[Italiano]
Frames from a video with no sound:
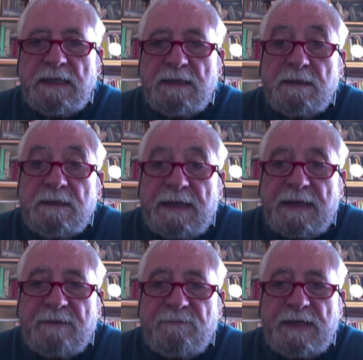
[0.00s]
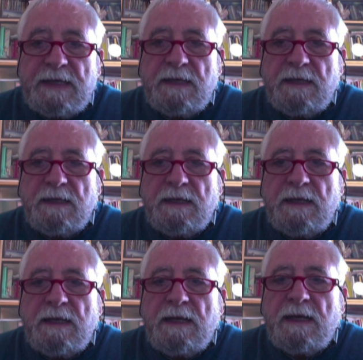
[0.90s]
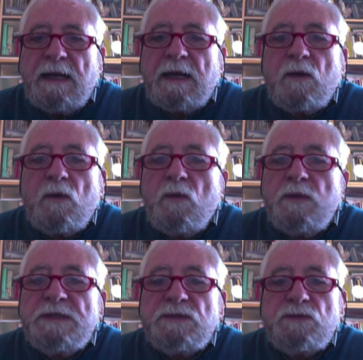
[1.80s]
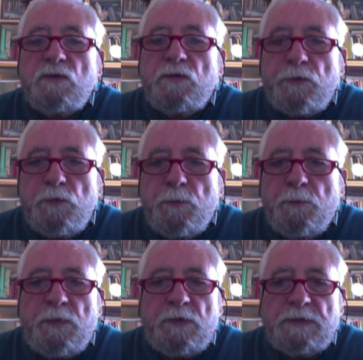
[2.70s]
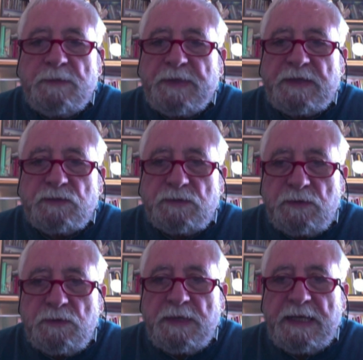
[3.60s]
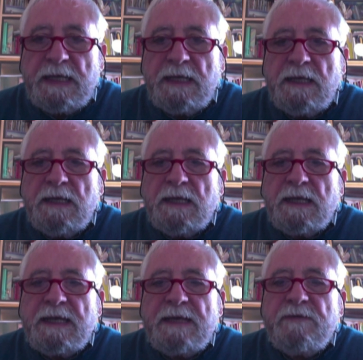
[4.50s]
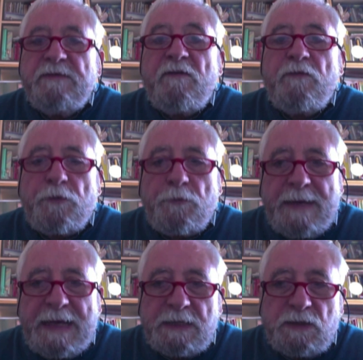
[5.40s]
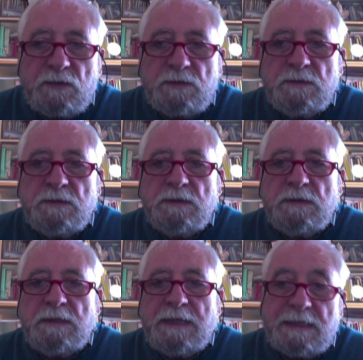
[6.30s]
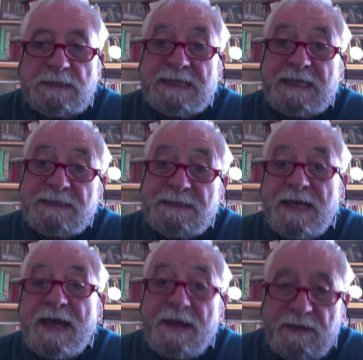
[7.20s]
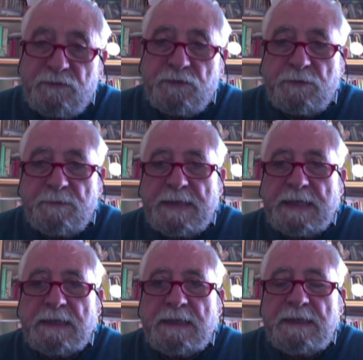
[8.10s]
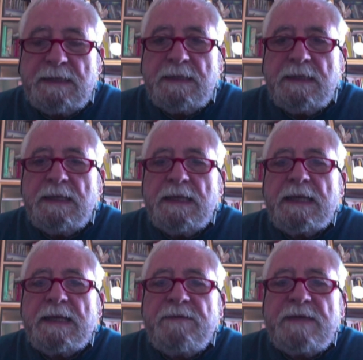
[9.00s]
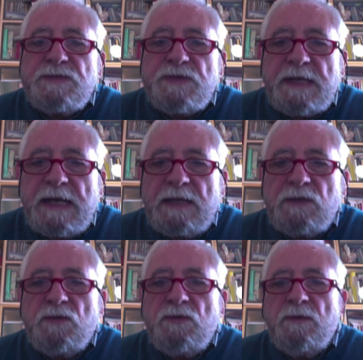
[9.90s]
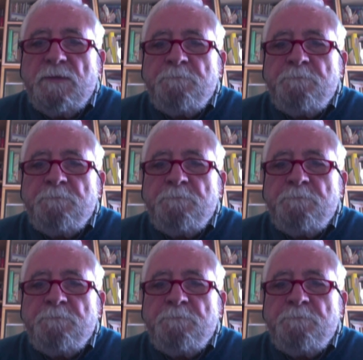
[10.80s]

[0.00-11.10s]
dava a questo gruppo di persone che aveva formato, anzi che si era formata che aveva cercato